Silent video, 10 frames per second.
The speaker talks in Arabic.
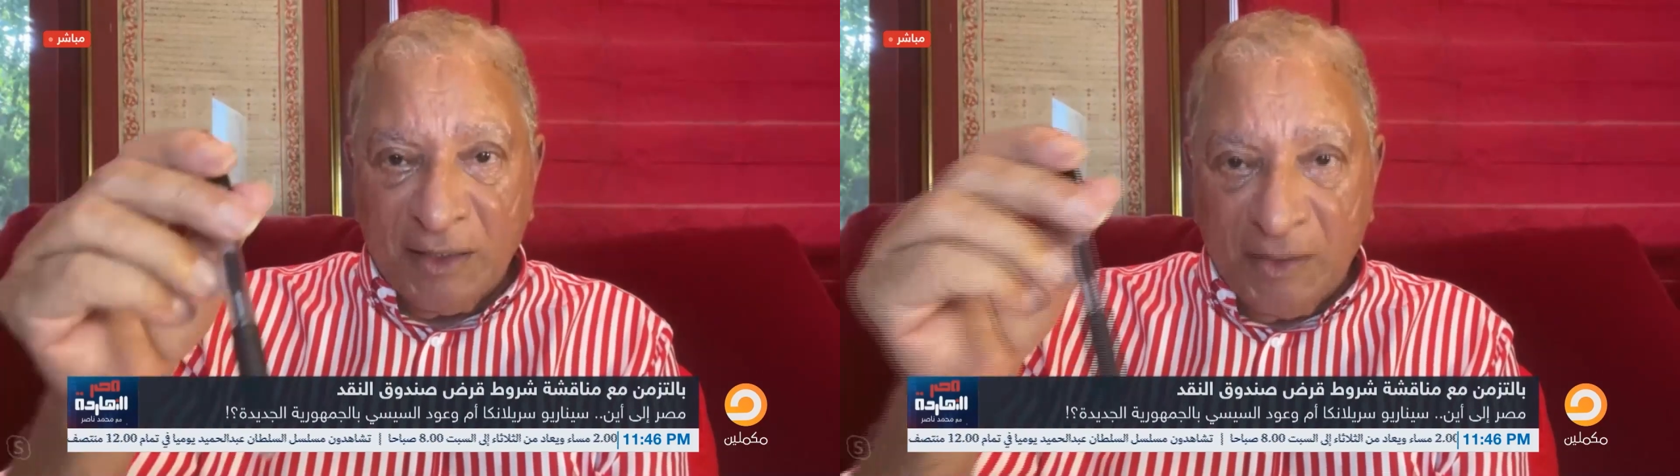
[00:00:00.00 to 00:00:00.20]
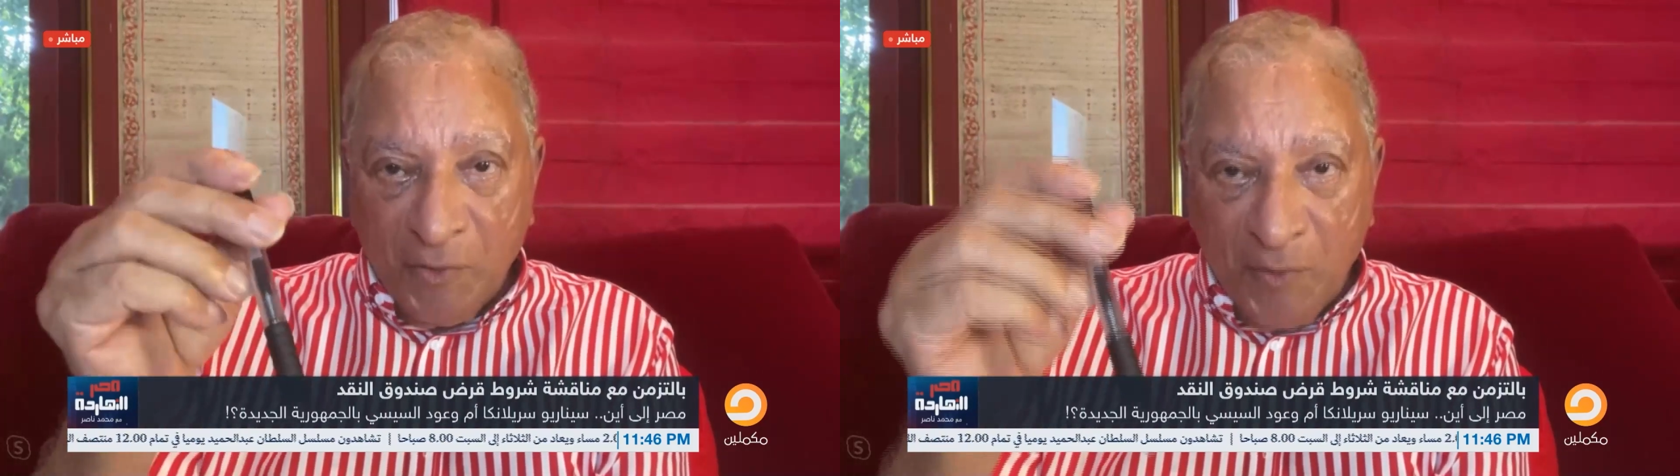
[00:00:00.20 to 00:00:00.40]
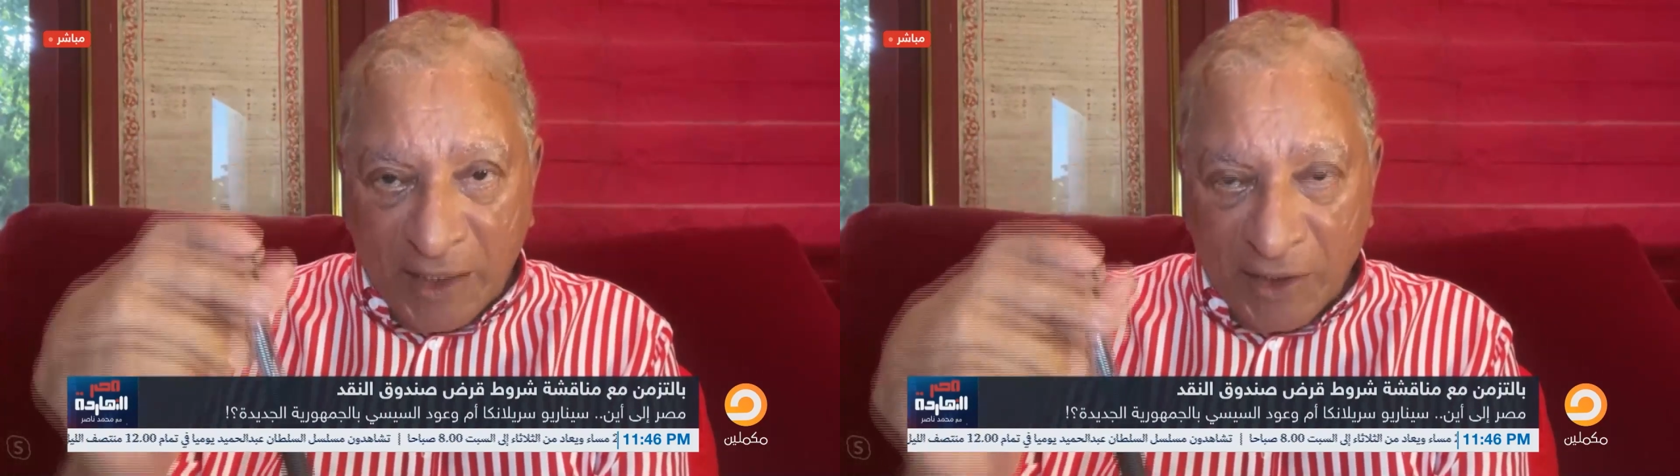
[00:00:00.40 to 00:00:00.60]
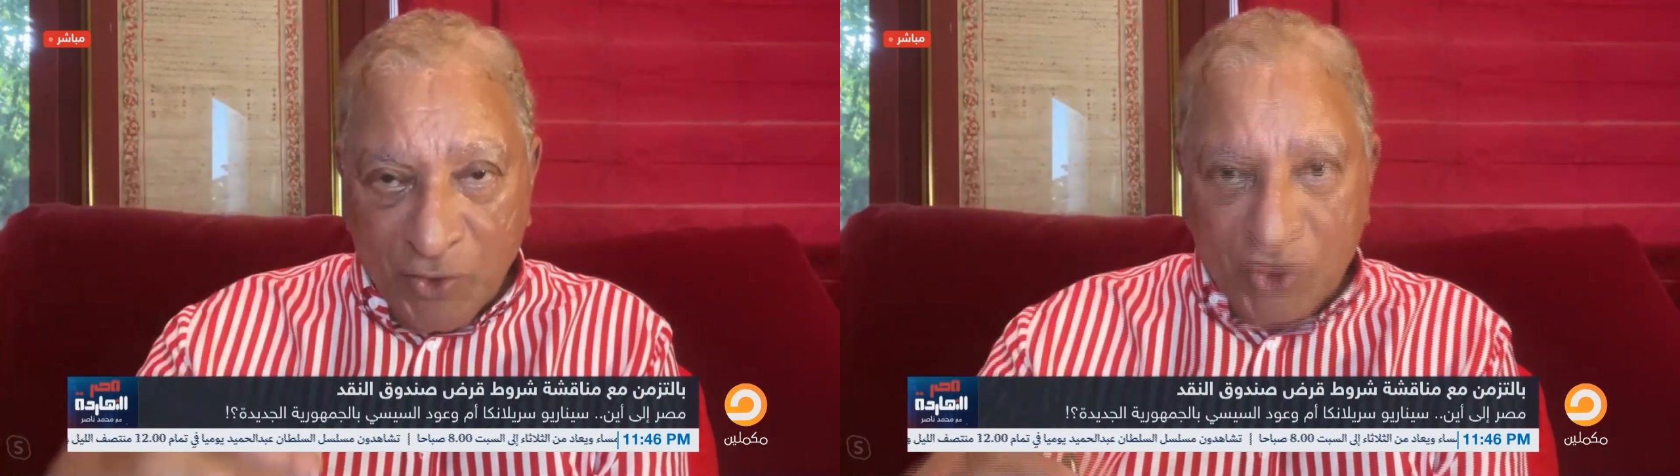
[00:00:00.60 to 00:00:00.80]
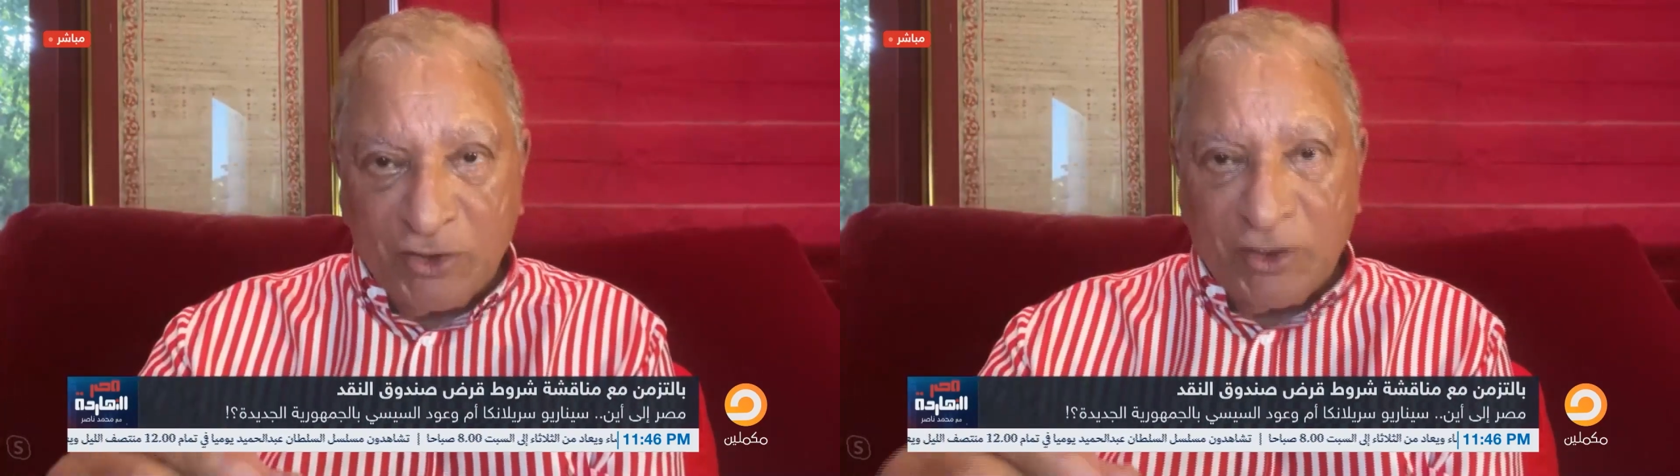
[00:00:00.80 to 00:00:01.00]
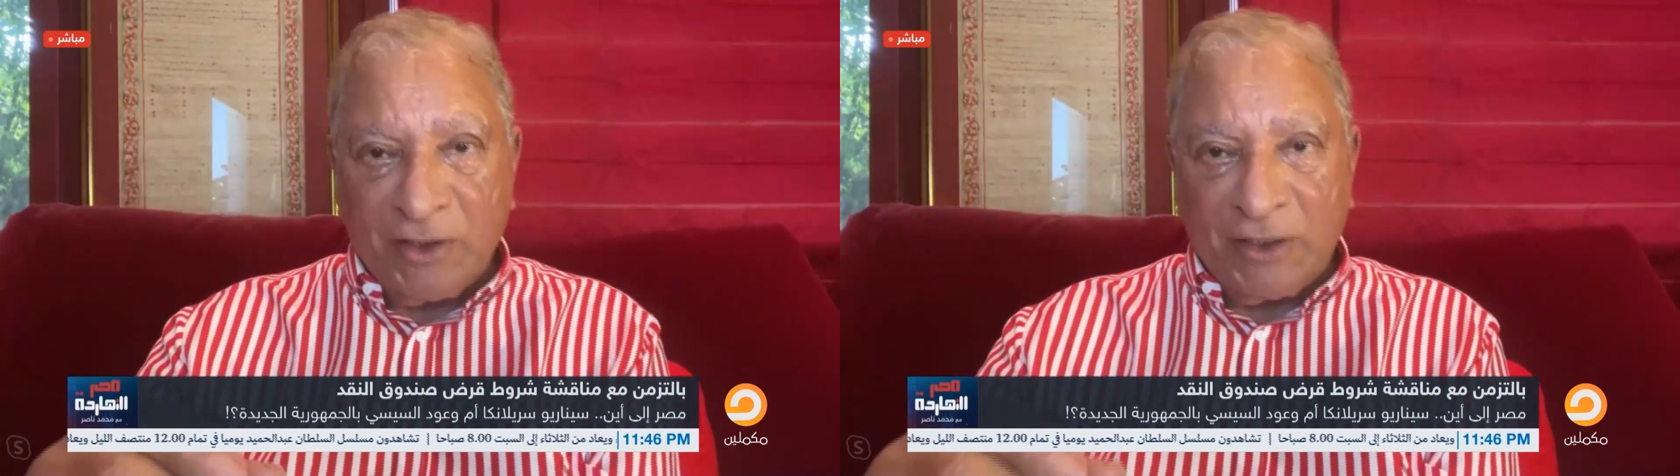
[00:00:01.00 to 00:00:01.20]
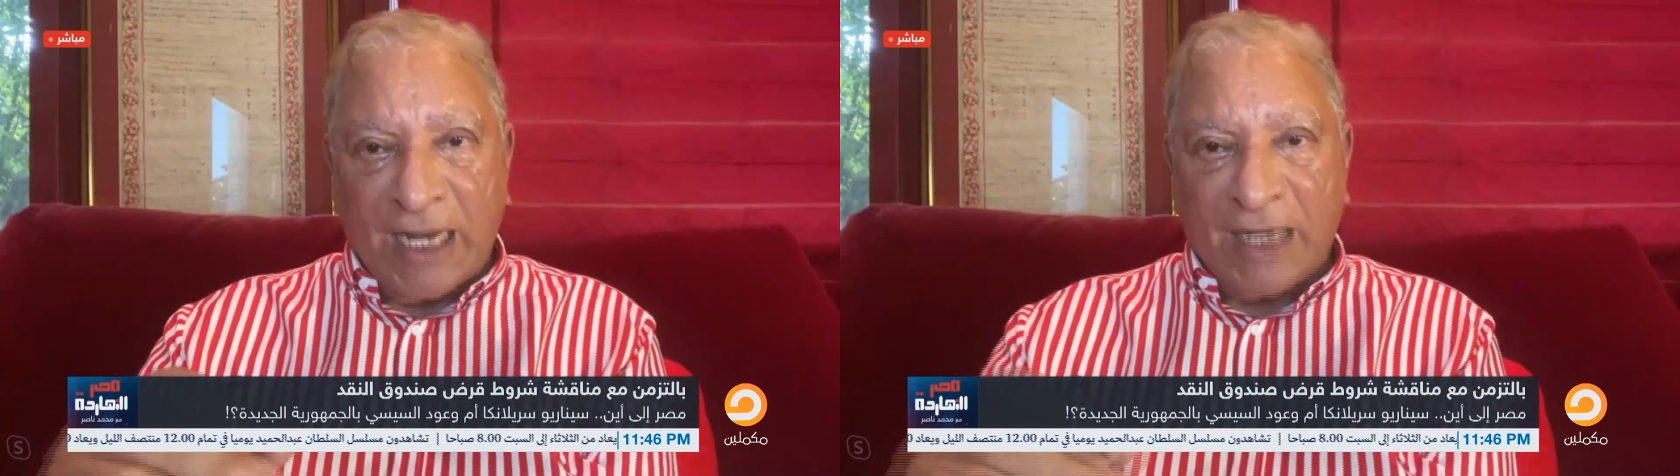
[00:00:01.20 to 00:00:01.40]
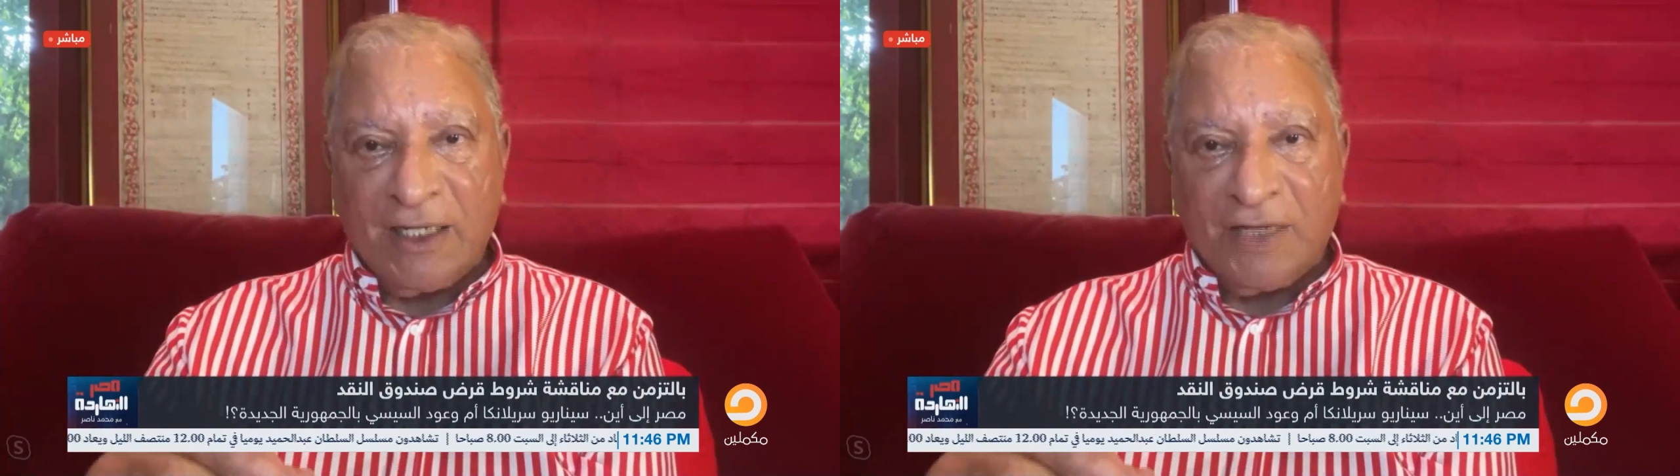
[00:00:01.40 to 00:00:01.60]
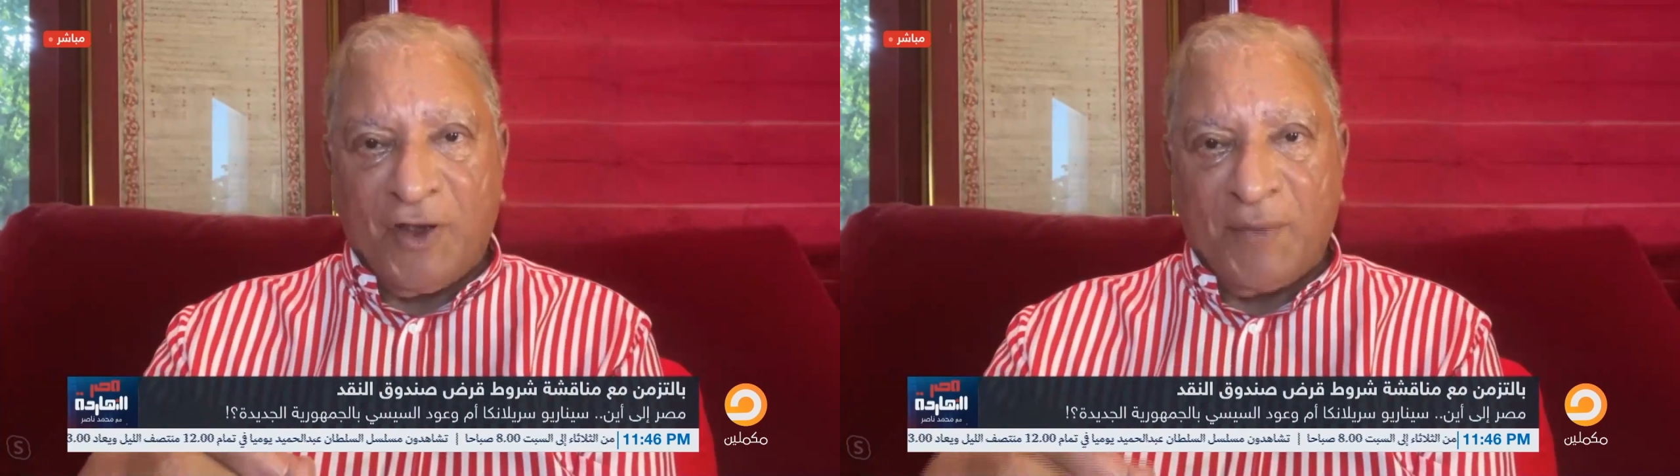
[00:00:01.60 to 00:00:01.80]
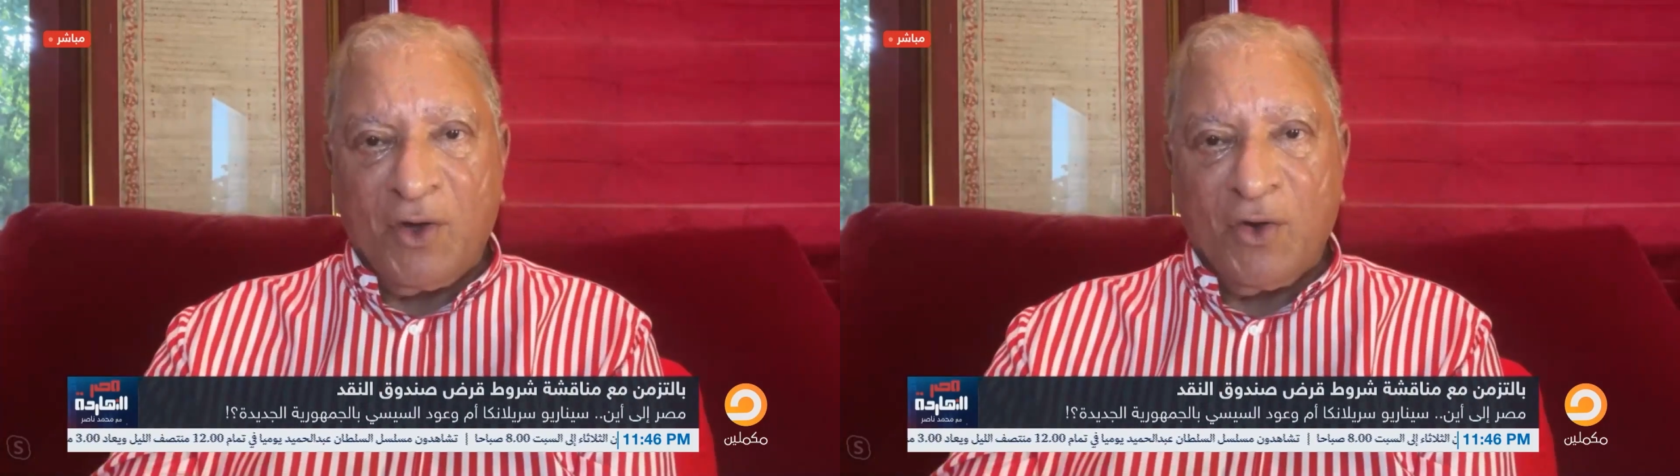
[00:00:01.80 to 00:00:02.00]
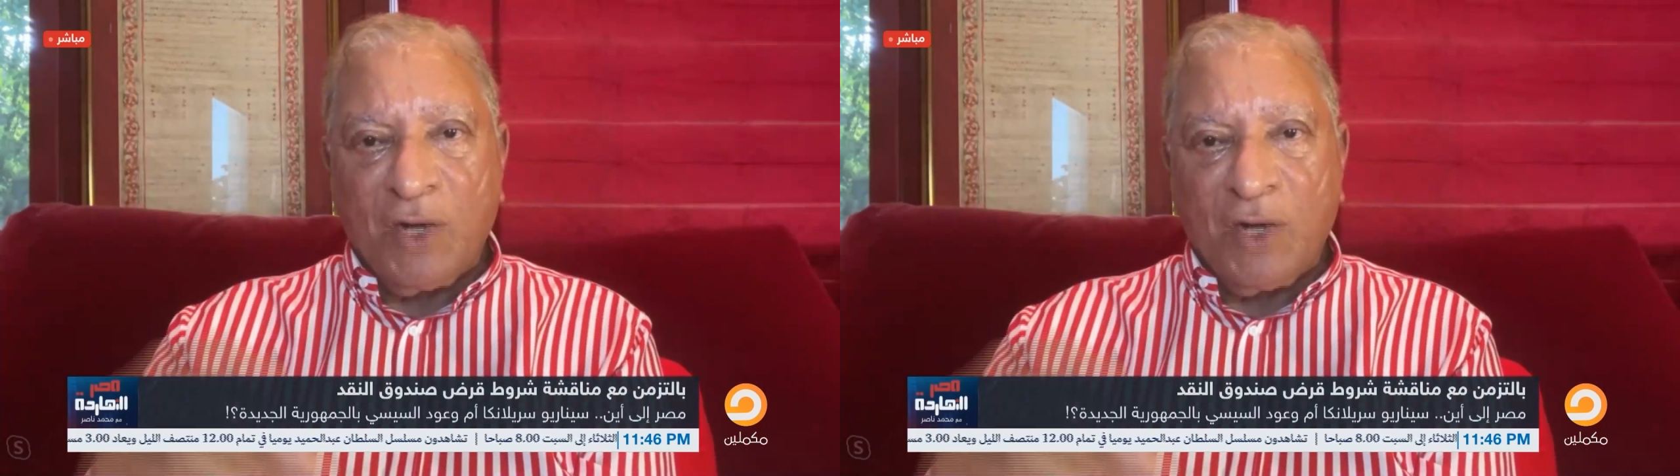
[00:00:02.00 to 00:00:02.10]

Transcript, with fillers: وما عندوش دخل يدفع منه